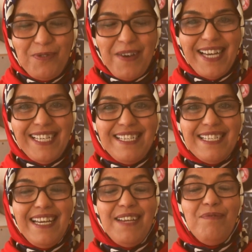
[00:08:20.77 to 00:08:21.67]
Lütfen
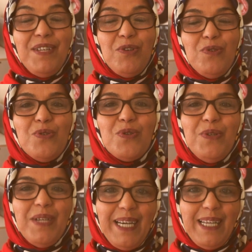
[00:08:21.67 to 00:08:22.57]
izleyin videonun
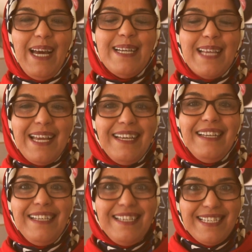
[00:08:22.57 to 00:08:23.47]
sonuna kadar.
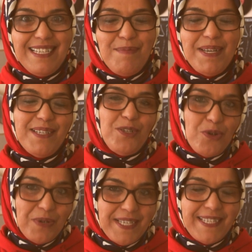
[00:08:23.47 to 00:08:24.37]
Zaten izlemenizi
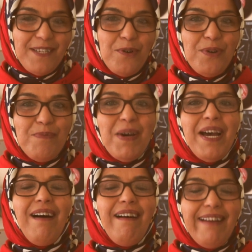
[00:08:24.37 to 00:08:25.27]
çok istiyorum.
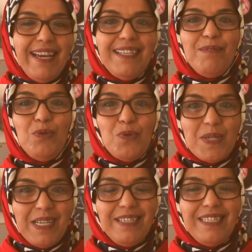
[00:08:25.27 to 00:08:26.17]
Araya da bunu
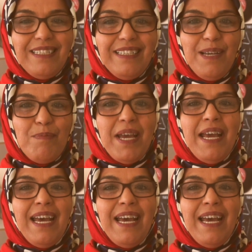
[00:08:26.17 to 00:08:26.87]
sıkıştırayım.